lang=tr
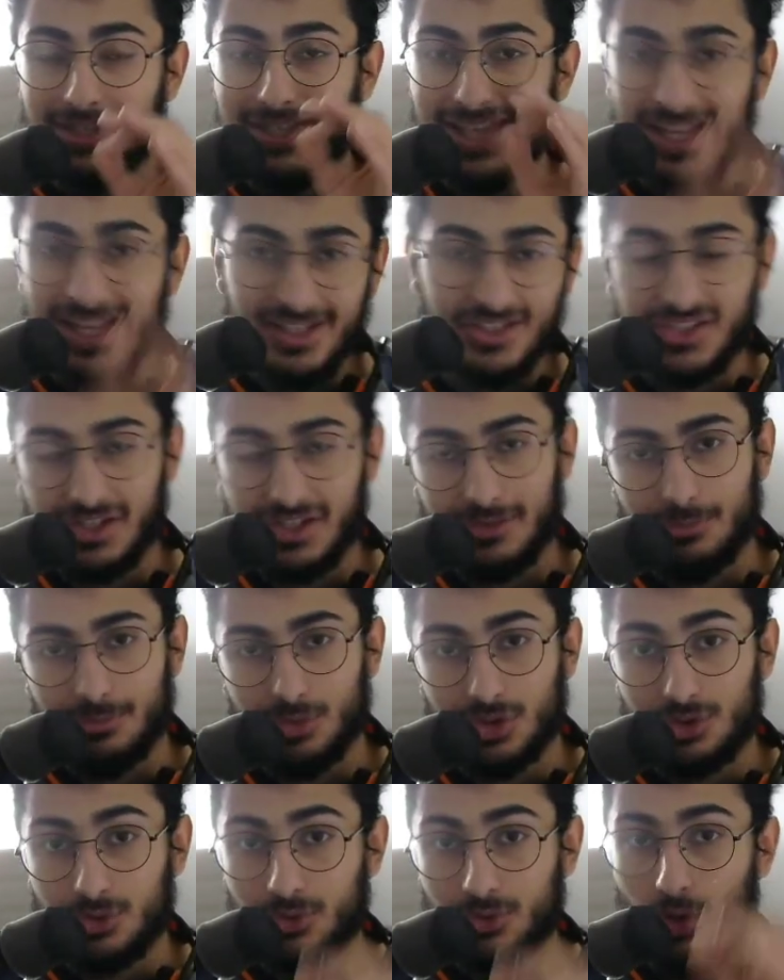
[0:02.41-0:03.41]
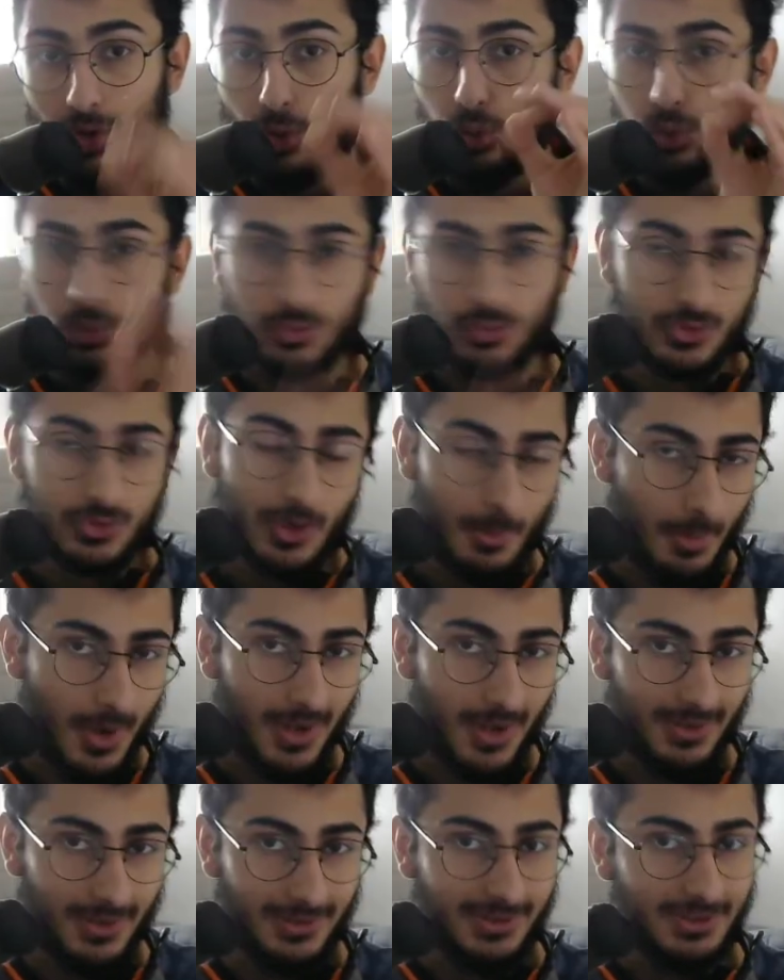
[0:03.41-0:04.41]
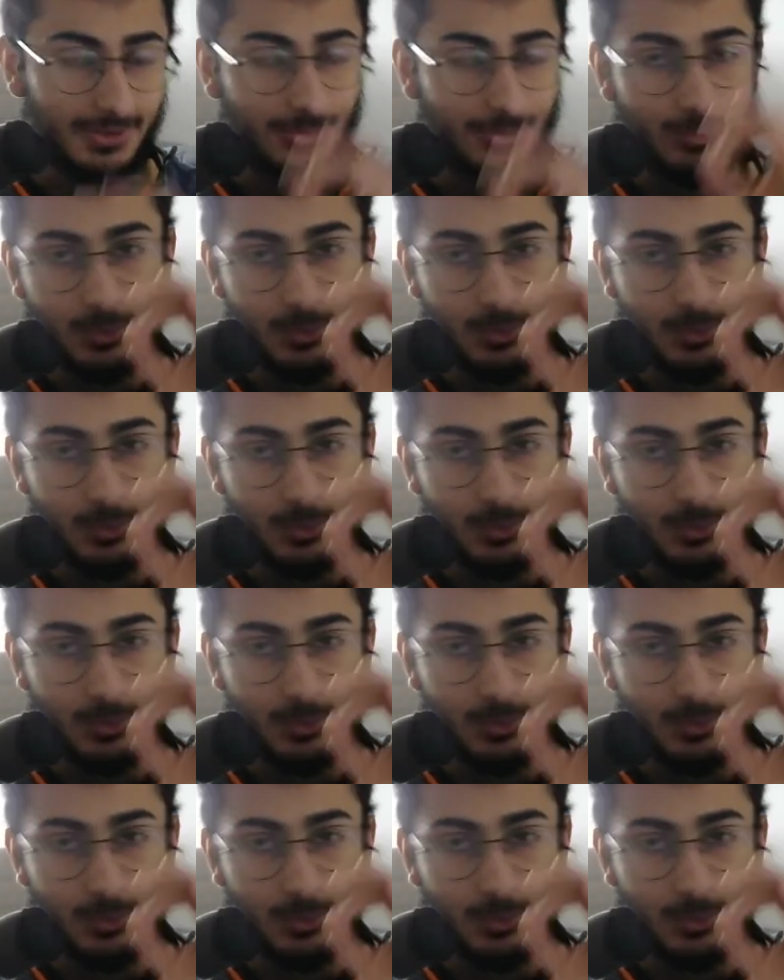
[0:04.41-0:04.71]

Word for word: yeni çıkmış ultra pahalı,